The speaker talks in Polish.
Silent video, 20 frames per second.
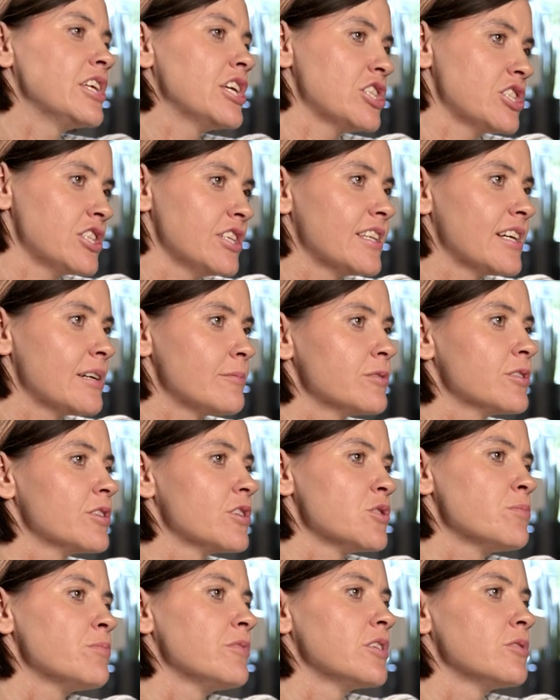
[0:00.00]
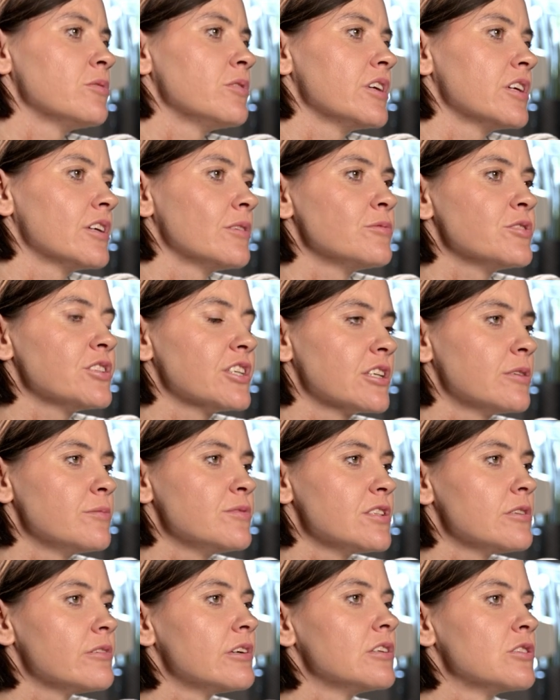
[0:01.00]
jeśli tam ktoś planuje jakąś
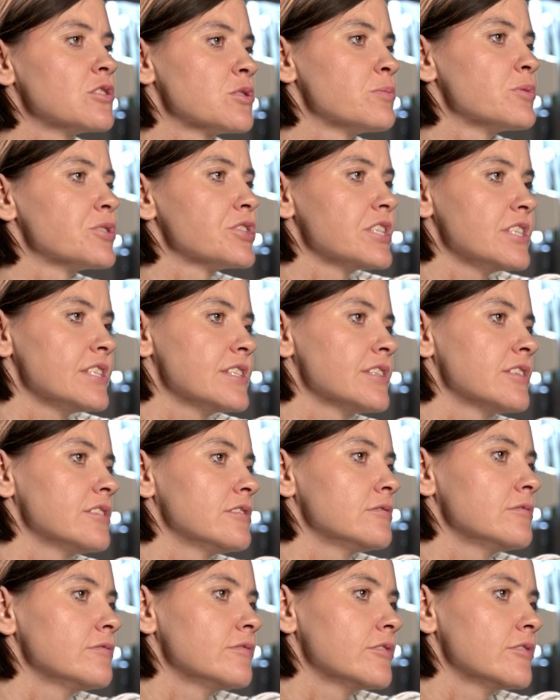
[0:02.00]
taką działalność myśliwską?